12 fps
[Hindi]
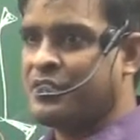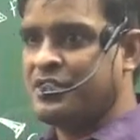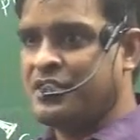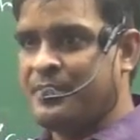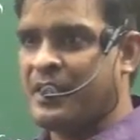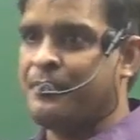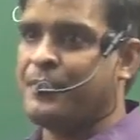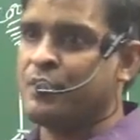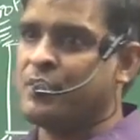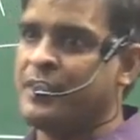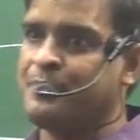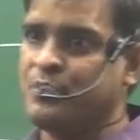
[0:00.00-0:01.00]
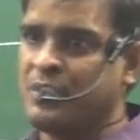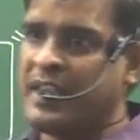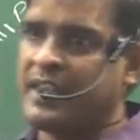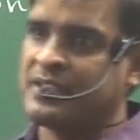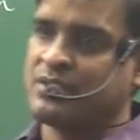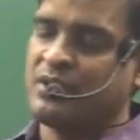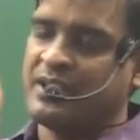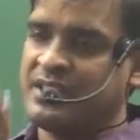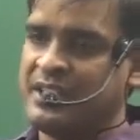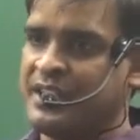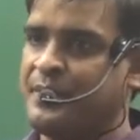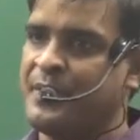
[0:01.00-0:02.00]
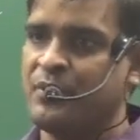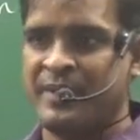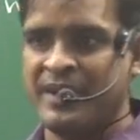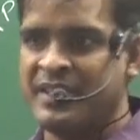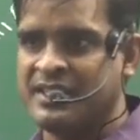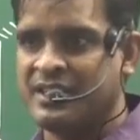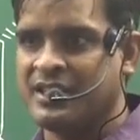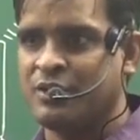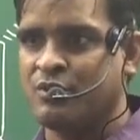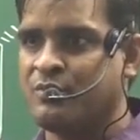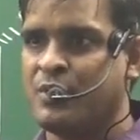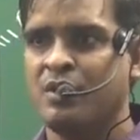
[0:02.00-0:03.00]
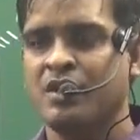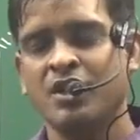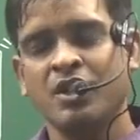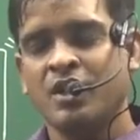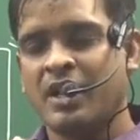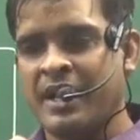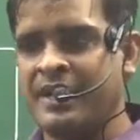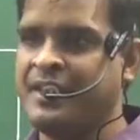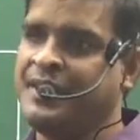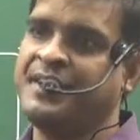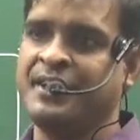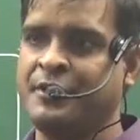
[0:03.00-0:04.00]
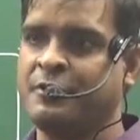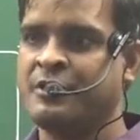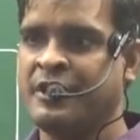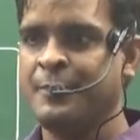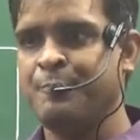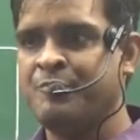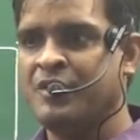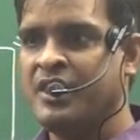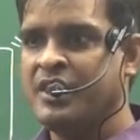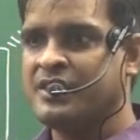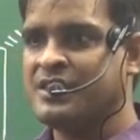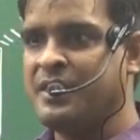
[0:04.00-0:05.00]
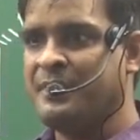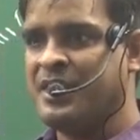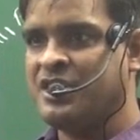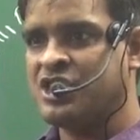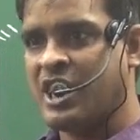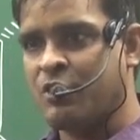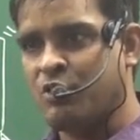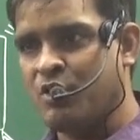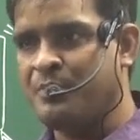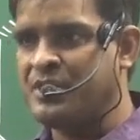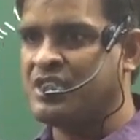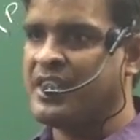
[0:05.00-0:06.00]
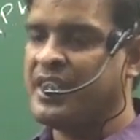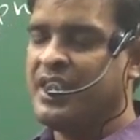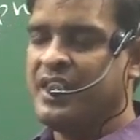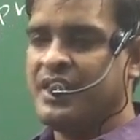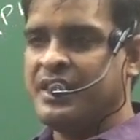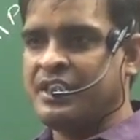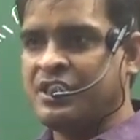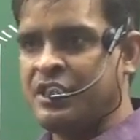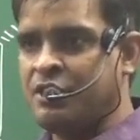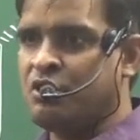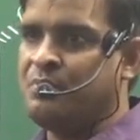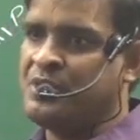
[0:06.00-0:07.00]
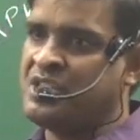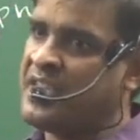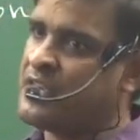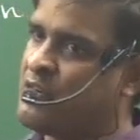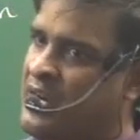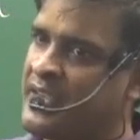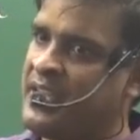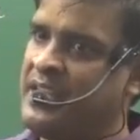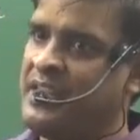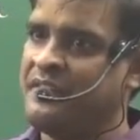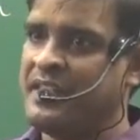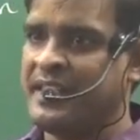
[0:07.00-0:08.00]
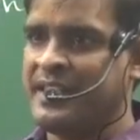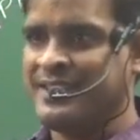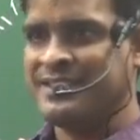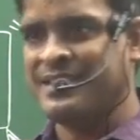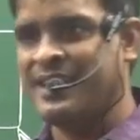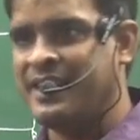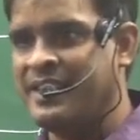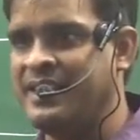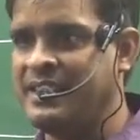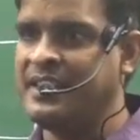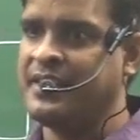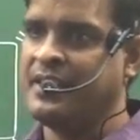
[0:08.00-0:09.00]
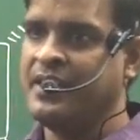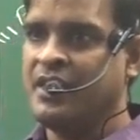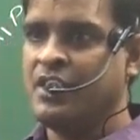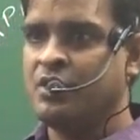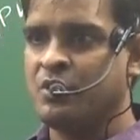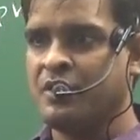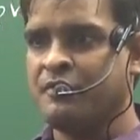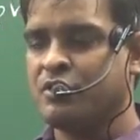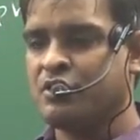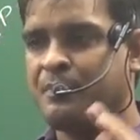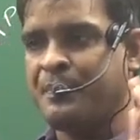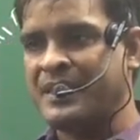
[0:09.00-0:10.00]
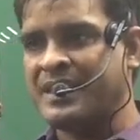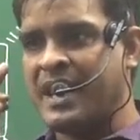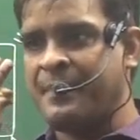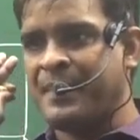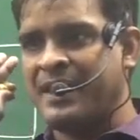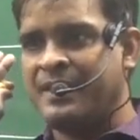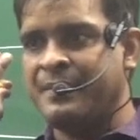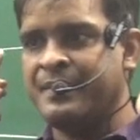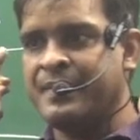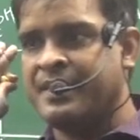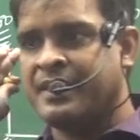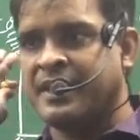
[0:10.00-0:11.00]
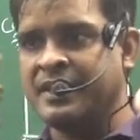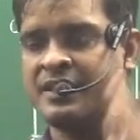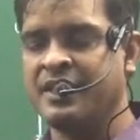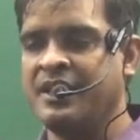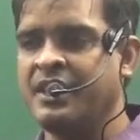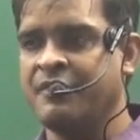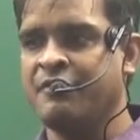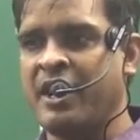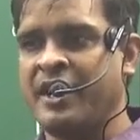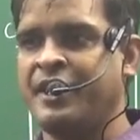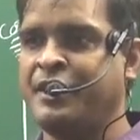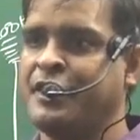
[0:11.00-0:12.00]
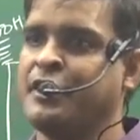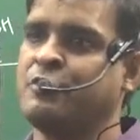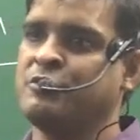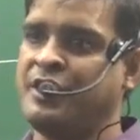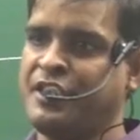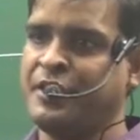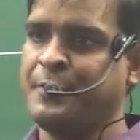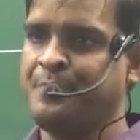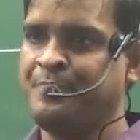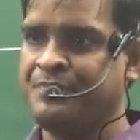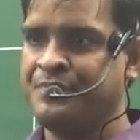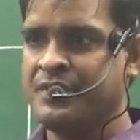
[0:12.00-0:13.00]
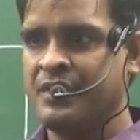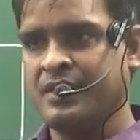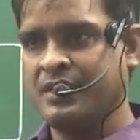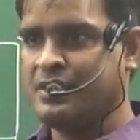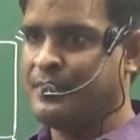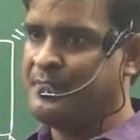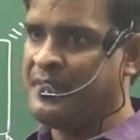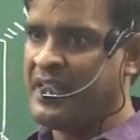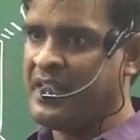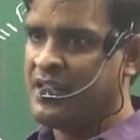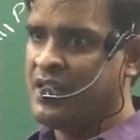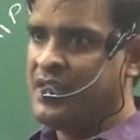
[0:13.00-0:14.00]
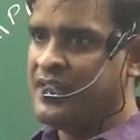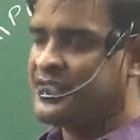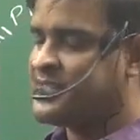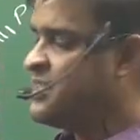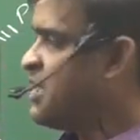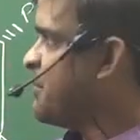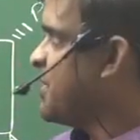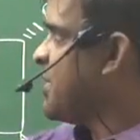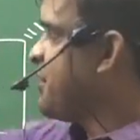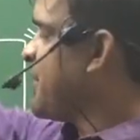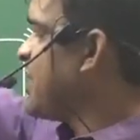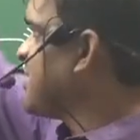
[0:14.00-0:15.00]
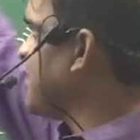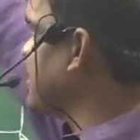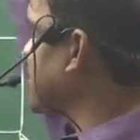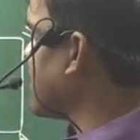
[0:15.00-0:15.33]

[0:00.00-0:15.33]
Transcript: और किसी भी कंपाउंड को एक पूरा एक सौ अस्सी डिग्री पर घुमा दिया जाता है तो वो आइडेंटिकली होता है इसलिए मैंने चारों को पीछे या तीन को पीछे एक को आगे लेने वाले केस नहीं लिए क्योंकि वो तो पता है पहले करते ही कि वो आइडेंटिकल हो जाएंगे समझ में आया इसलिए मेरे पास इस